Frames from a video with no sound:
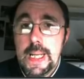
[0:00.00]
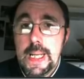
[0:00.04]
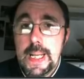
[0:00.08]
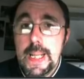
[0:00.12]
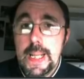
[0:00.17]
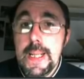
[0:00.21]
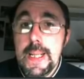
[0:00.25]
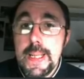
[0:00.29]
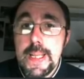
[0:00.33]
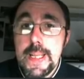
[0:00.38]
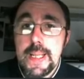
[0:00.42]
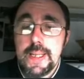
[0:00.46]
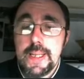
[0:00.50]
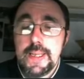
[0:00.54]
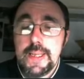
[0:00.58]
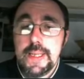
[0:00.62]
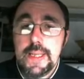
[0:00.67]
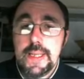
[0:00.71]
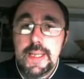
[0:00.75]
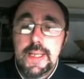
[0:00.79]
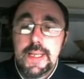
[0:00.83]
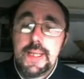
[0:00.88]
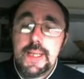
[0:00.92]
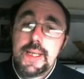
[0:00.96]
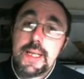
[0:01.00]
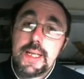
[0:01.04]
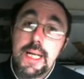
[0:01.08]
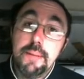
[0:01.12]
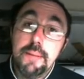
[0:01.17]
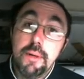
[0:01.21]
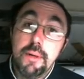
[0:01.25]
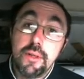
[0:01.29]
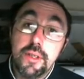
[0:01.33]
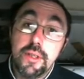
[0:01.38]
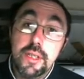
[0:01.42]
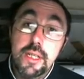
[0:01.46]
Oui.
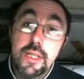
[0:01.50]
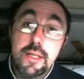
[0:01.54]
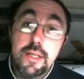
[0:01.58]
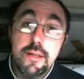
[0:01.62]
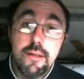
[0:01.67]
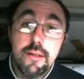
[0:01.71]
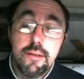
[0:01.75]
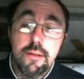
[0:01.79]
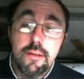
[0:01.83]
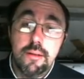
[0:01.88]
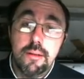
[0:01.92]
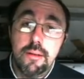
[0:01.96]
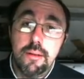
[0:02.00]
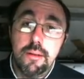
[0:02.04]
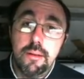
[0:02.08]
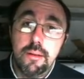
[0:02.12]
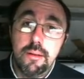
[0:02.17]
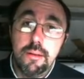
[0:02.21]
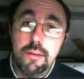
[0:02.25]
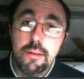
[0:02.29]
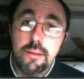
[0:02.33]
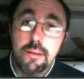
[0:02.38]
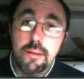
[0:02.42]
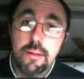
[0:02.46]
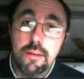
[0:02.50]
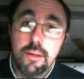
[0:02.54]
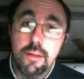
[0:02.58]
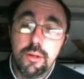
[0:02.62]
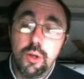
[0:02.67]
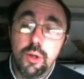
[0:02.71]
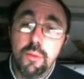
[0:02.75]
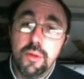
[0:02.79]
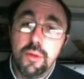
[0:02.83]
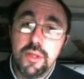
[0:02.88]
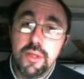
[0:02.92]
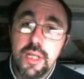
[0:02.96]
Clémentine, euh,
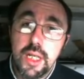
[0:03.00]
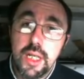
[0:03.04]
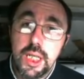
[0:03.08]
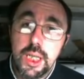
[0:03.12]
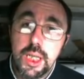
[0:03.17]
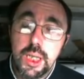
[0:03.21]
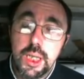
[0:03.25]
comment dire